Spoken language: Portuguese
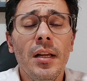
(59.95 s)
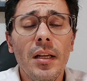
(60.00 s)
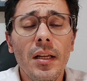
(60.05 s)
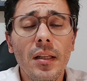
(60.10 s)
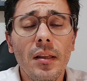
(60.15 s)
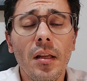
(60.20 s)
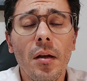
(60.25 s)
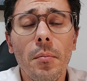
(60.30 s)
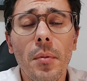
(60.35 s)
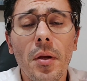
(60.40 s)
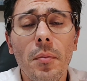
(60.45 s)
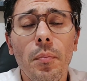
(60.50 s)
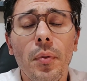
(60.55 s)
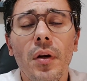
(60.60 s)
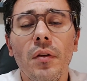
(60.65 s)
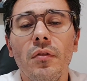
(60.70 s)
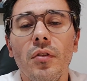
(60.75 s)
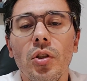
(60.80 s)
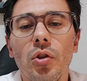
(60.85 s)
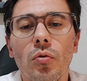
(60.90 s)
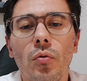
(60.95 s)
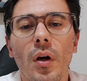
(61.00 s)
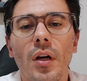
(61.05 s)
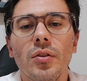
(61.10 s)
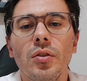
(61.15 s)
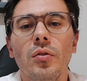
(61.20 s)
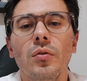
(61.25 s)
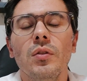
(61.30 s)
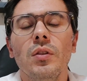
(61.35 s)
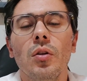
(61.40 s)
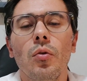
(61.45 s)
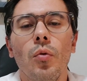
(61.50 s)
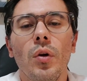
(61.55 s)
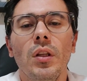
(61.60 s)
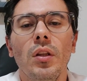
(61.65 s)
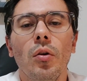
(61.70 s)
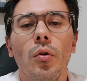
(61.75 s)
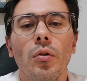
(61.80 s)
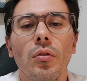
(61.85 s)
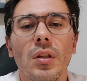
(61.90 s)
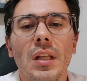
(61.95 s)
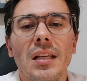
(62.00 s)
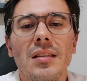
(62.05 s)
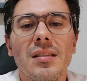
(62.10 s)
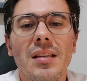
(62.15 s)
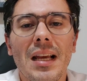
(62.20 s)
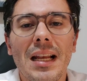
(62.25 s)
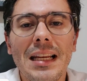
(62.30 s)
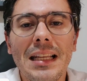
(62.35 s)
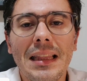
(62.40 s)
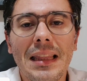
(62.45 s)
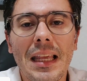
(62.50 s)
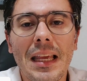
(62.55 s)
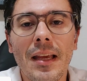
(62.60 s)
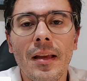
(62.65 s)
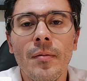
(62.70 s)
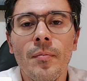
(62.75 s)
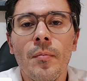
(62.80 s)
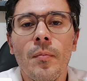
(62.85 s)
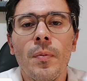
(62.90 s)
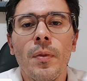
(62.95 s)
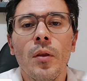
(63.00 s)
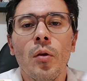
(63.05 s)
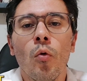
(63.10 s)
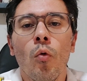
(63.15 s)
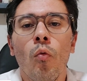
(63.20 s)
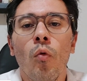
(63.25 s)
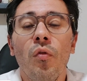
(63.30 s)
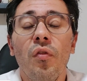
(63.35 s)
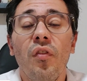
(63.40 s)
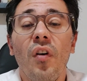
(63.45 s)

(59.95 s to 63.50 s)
e também previsto no artigo 58 da CLT, o